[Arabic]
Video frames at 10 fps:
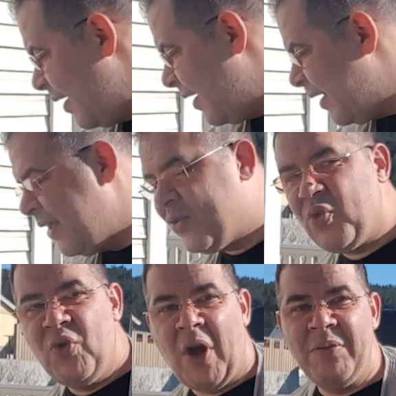آه،
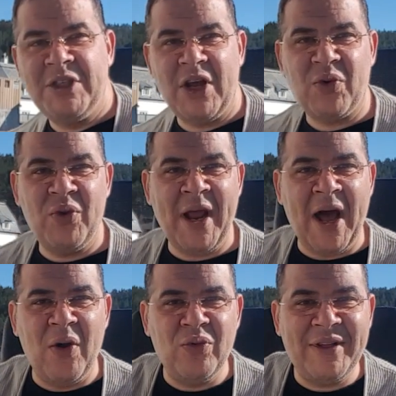تكونوا عم تشاركوني
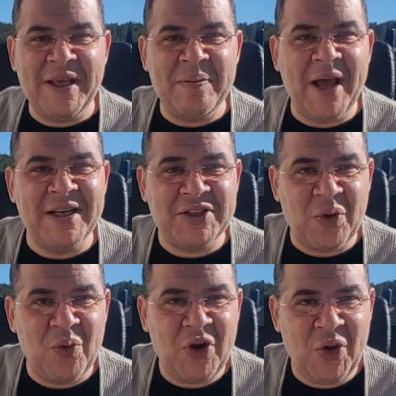قهوتي
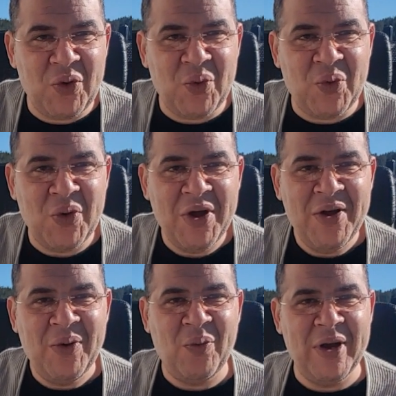بهالجو الحلو
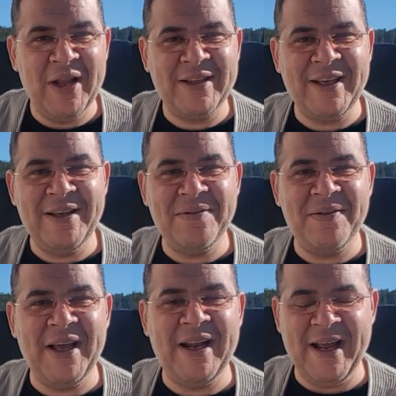واللطيف
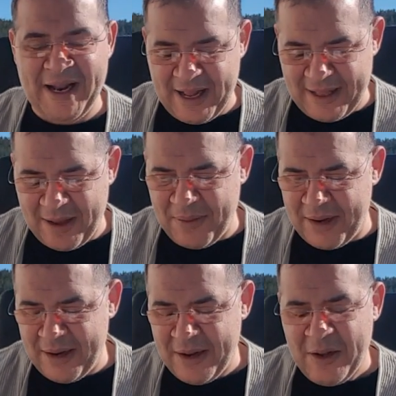يلي انا دائما